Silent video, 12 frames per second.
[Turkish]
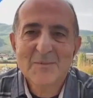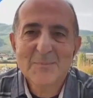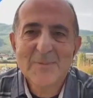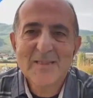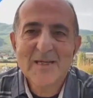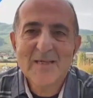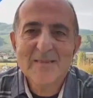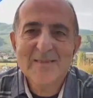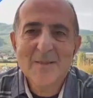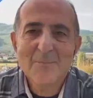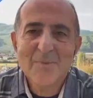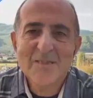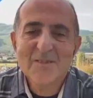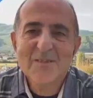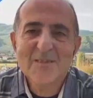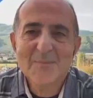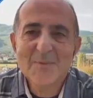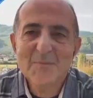PR yapmak için
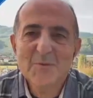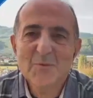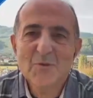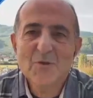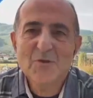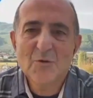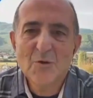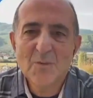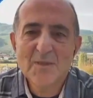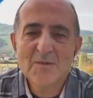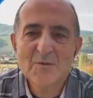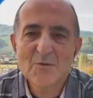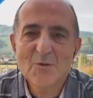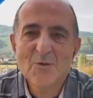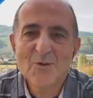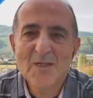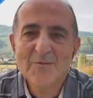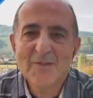yapılmış proje olmadığını
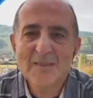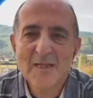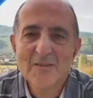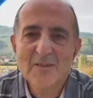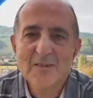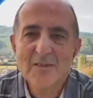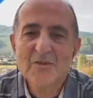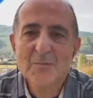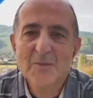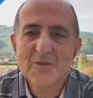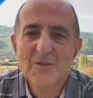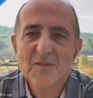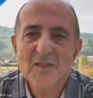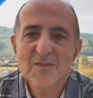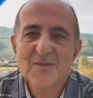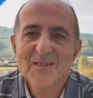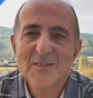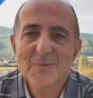söylüyorlar ve gerçekleştirmek için her
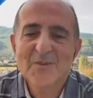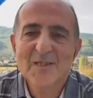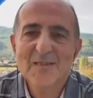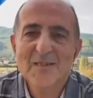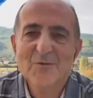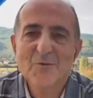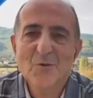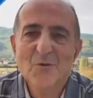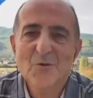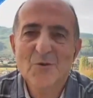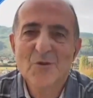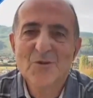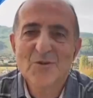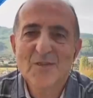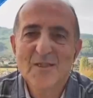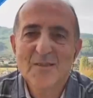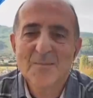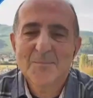şeyi yapacaklarını söylüyor yöneticiler.